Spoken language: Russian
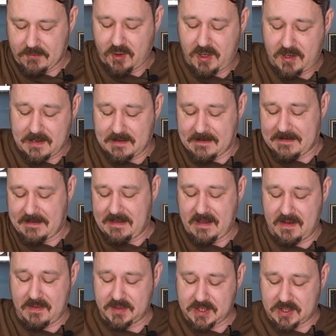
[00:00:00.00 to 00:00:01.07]
то
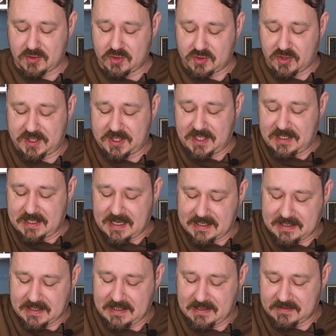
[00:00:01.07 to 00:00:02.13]
я вам скажу, что сидя
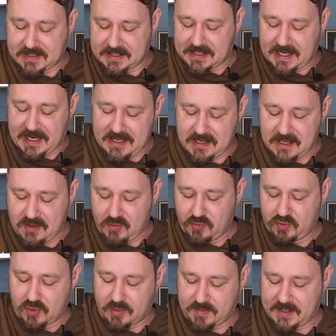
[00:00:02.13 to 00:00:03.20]
это делать крайне
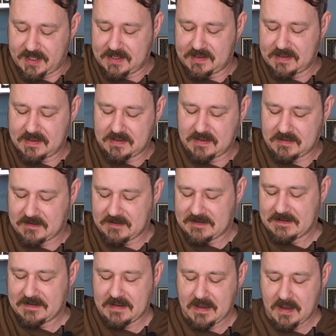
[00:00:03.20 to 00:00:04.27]
неудобно.
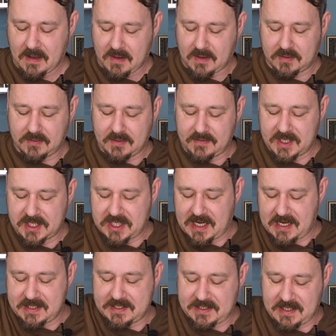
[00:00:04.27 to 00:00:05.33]
Вот вы
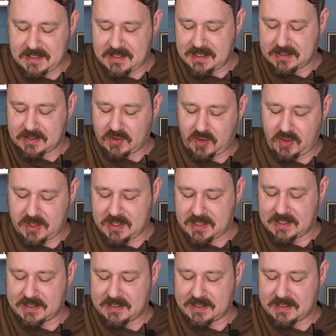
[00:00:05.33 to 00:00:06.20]
вначале сидя откройте